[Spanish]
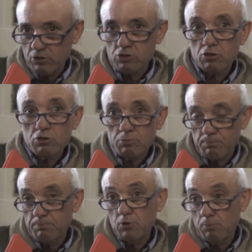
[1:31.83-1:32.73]
Nosotros
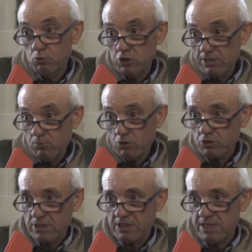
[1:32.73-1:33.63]

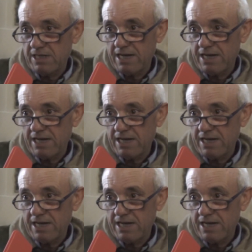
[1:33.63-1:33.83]
propusimos este,